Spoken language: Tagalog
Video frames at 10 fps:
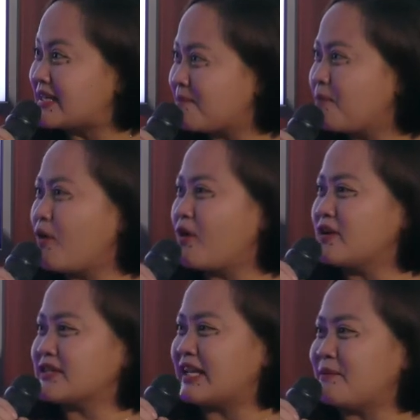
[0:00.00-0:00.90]
si
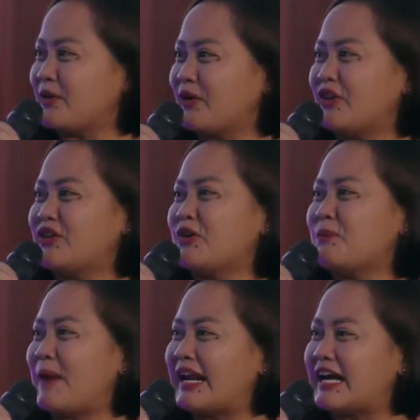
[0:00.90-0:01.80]
boss, alam mo yon yung
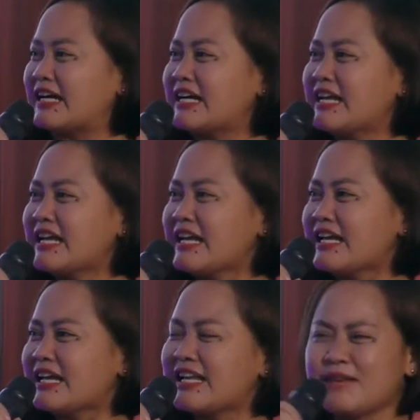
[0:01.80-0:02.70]
parang
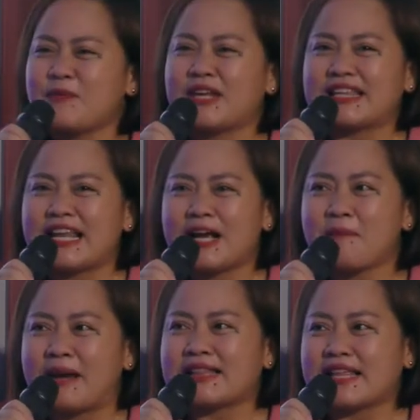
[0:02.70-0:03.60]
hindi mo na talaga
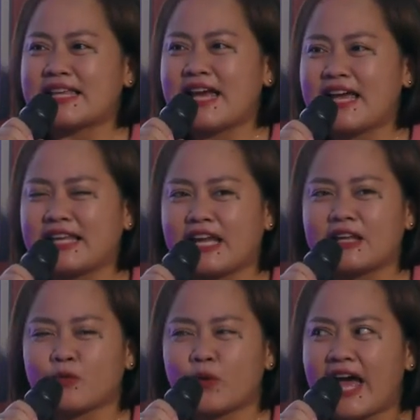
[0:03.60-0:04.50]
maintindihan eh,
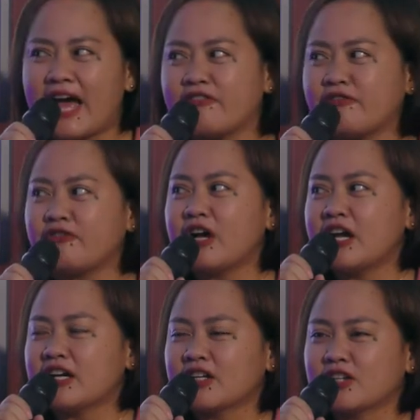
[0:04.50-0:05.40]
we have
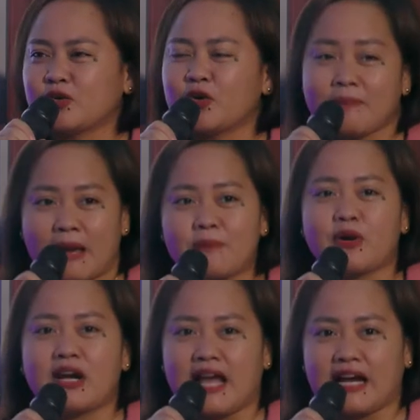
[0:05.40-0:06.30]
to remember
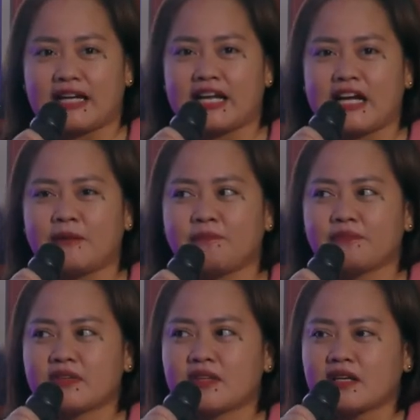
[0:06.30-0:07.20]
lang na
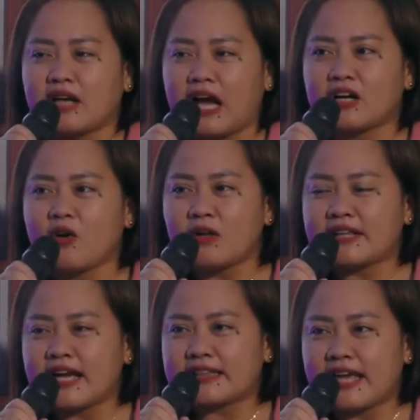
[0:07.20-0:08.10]
ang goal
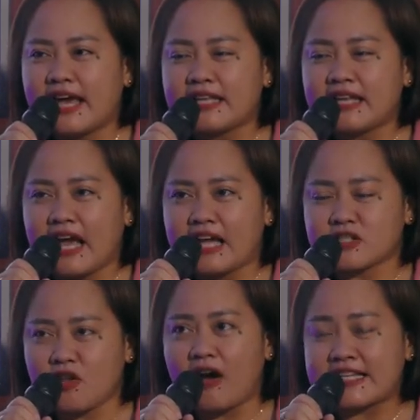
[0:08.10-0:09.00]
natin,
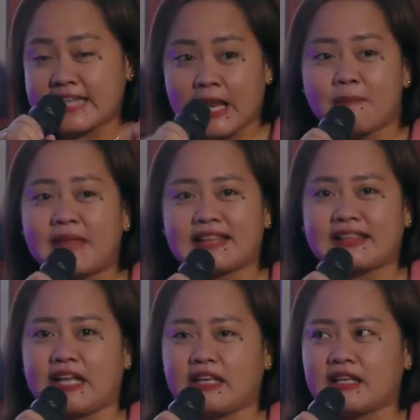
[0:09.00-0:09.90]
as long as alam
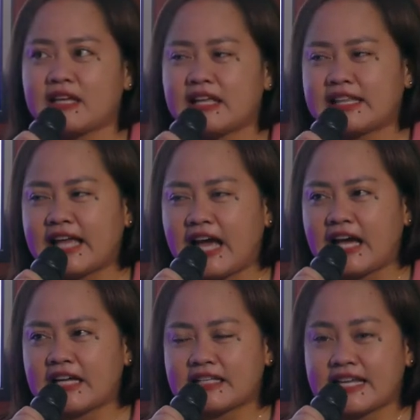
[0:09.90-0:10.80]
natin
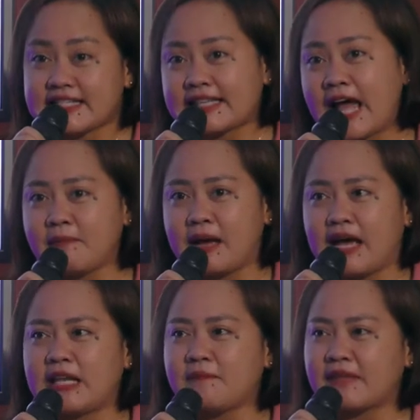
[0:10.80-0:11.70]
na nasa tama,
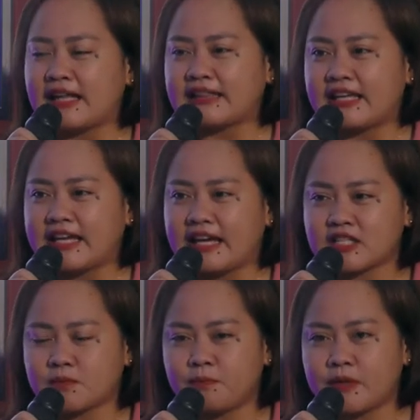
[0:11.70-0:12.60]
alam natin na
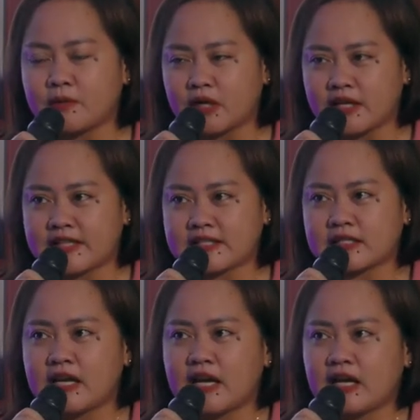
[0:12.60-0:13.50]
it's, it's
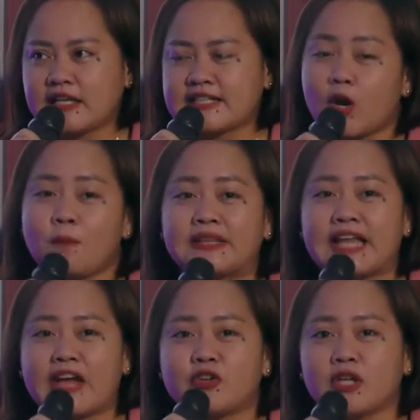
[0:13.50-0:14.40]
nasa loob
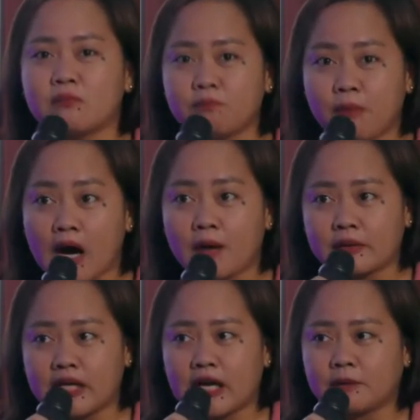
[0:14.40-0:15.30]
tayo ng,
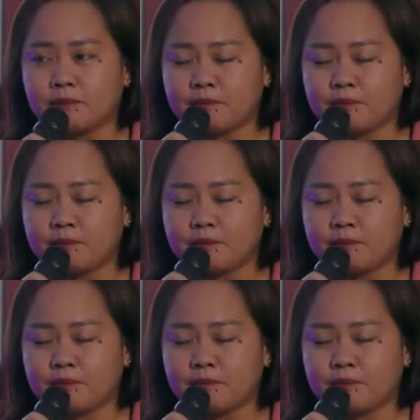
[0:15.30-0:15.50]
ng